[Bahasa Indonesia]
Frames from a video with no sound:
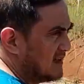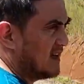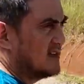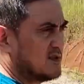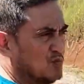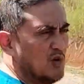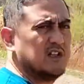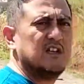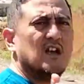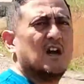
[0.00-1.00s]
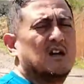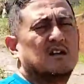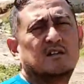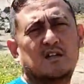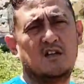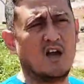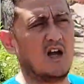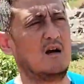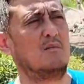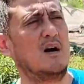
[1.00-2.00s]
rata-rata semua tiga, tiga
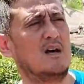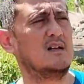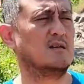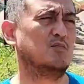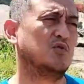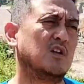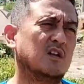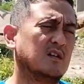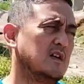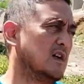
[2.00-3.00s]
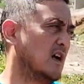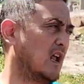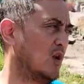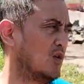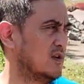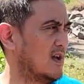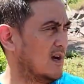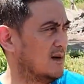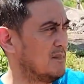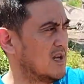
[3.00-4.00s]
kamar. Kemudian kalau
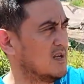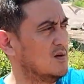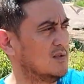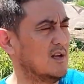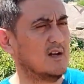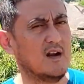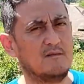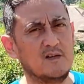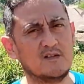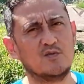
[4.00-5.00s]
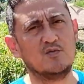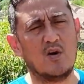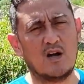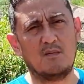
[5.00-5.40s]
yang Marigold dan Raffles tuh dua